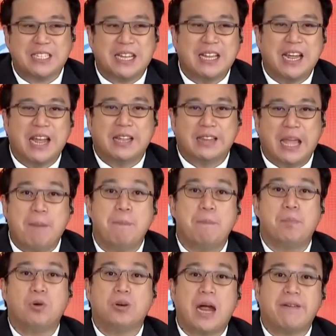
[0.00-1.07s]
Kasi
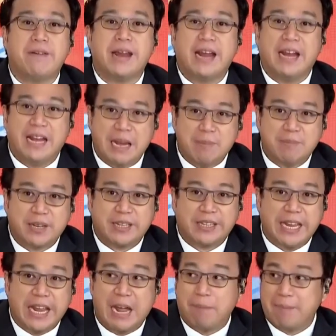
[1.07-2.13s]
temporary
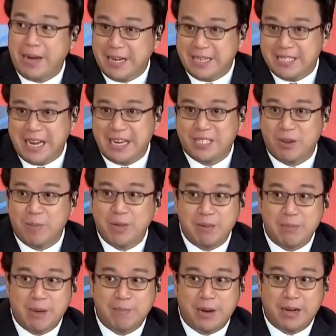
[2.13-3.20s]
liberty ang piyansa. So,
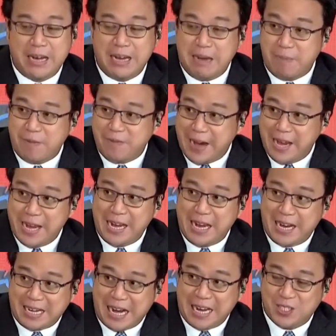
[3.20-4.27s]
ibig sabihin, pag hindi pa
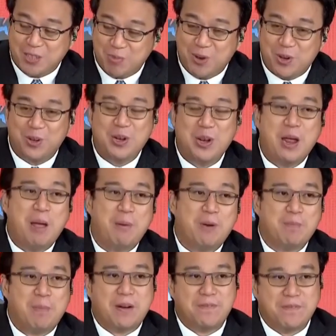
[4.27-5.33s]
final ang kaso mo,
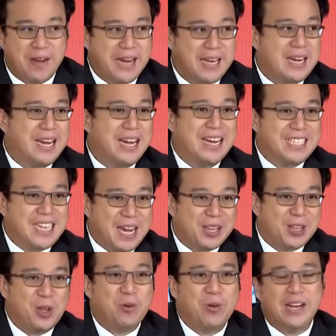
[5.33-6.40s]
pero pag final and
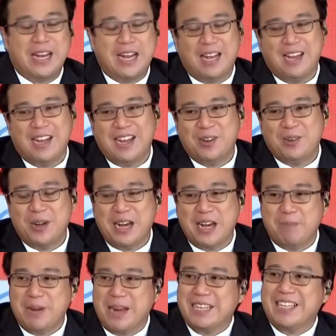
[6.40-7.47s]
executory na, ah, wala
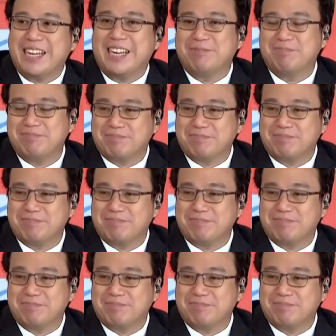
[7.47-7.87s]
nang piyansa yan.